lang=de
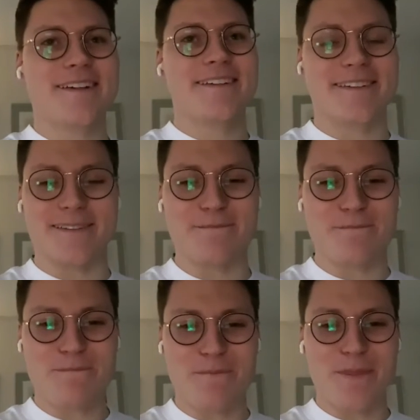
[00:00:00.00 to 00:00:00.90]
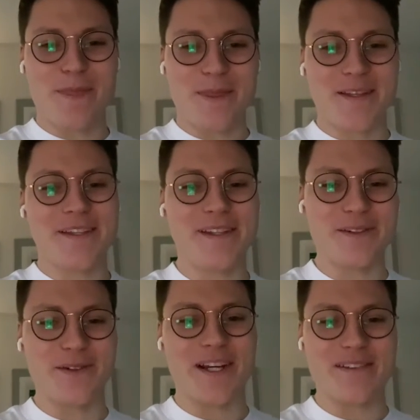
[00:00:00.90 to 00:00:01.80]
ähm, hier
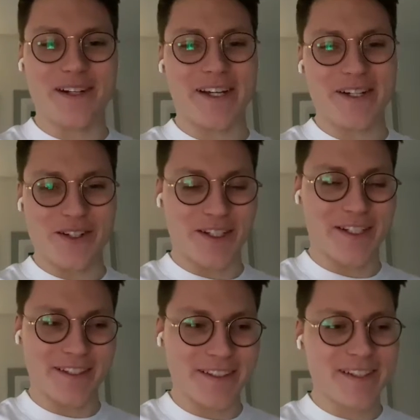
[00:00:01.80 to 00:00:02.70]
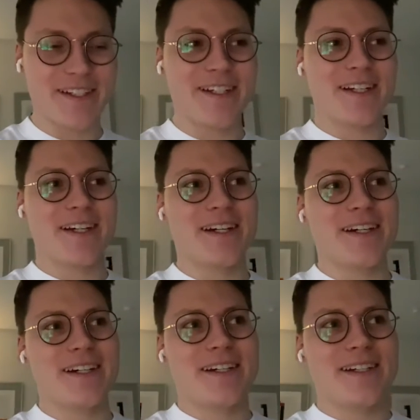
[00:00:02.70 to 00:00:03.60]
nur der evangelischen Kirche.
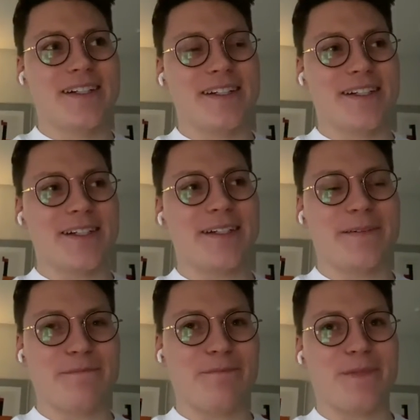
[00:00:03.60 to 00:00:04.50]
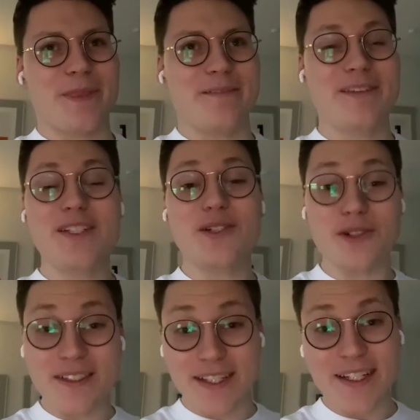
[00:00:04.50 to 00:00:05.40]
Ähm, wie schon
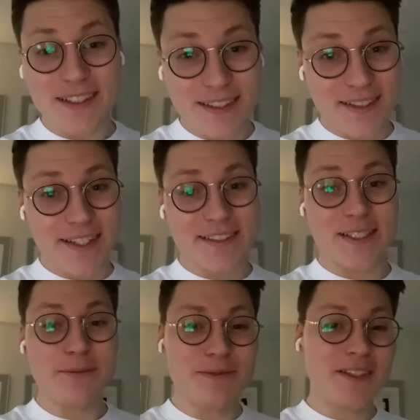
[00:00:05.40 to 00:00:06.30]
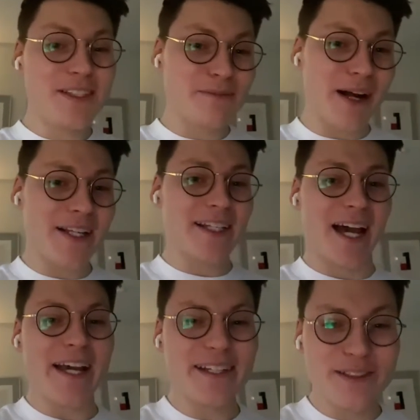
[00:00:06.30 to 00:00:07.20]
gesagt, es gibt diesmal
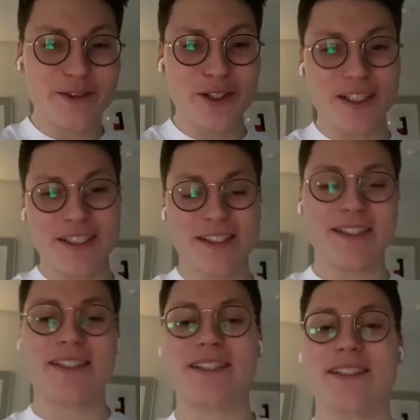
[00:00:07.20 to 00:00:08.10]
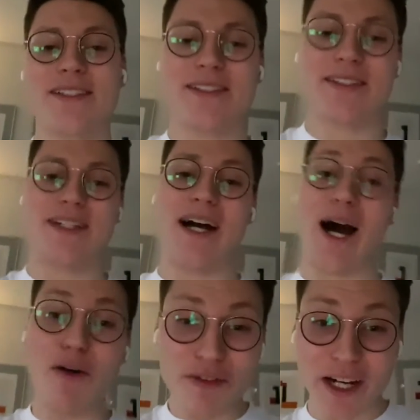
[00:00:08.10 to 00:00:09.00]
keine wirkliche
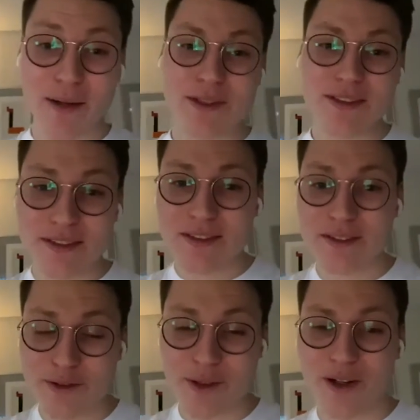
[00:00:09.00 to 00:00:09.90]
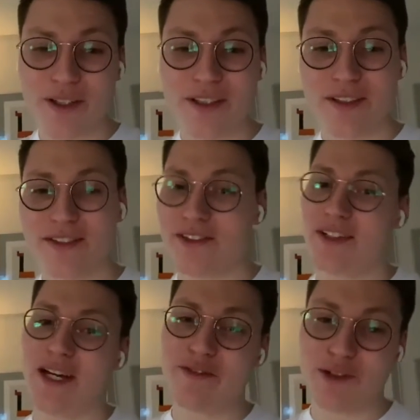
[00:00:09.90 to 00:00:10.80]
Aufgabe für euch, sondern
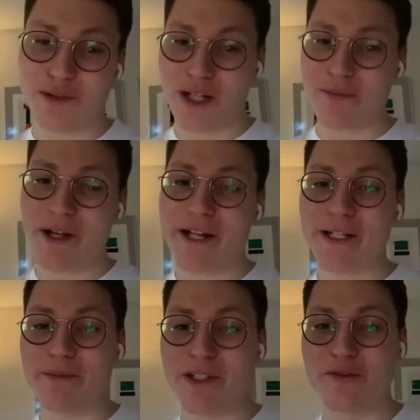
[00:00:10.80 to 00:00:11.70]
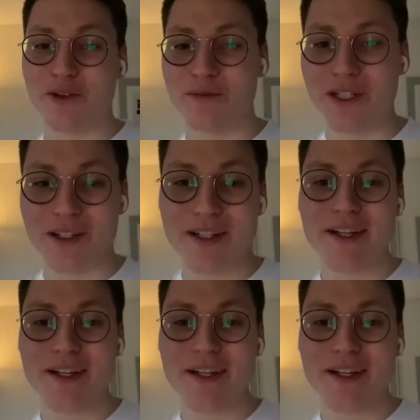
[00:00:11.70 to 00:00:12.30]
einfach nur ein Appell, eine Bitte von mir